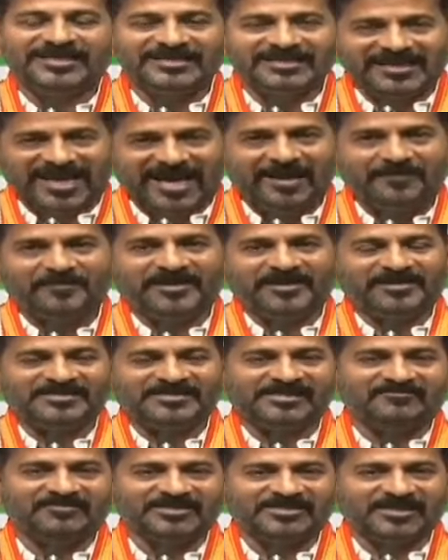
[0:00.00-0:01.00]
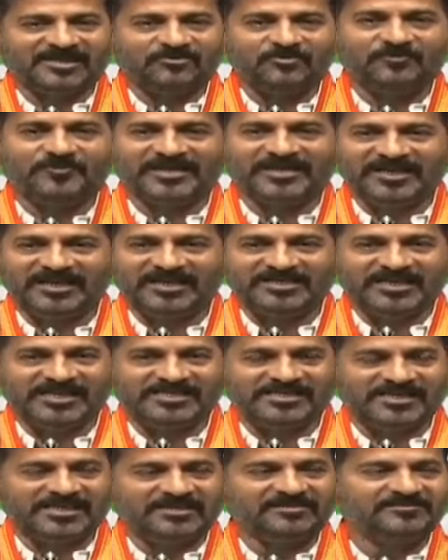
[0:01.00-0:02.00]
ఇన్క్యాప్ అనే సంస్థకు బదిలీ
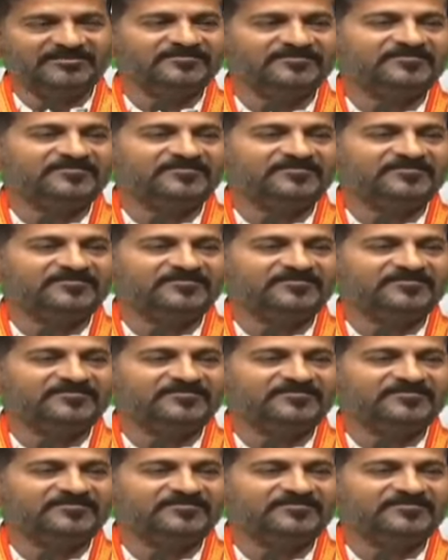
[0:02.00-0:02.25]
చేసి